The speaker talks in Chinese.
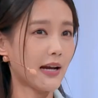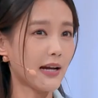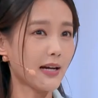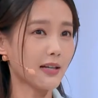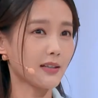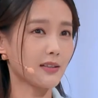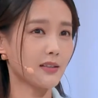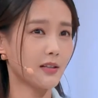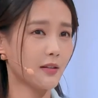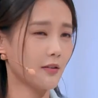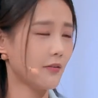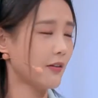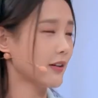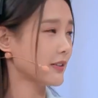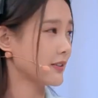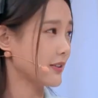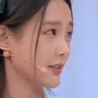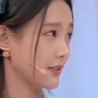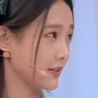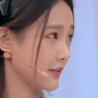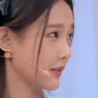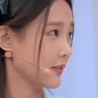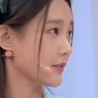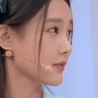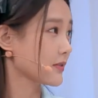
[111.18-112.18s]
她渴望
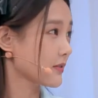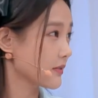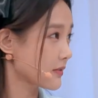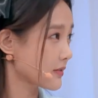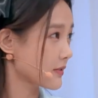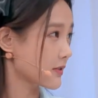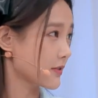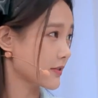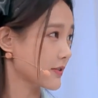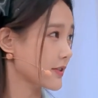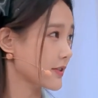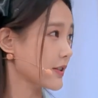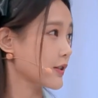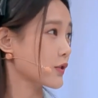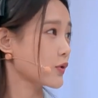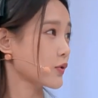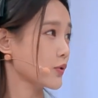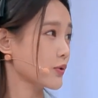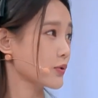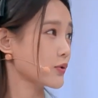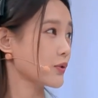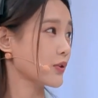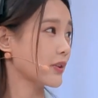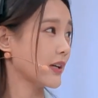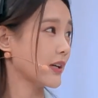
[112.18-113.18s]
你能直接
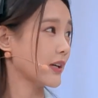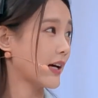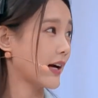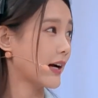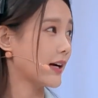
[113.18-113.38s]
说出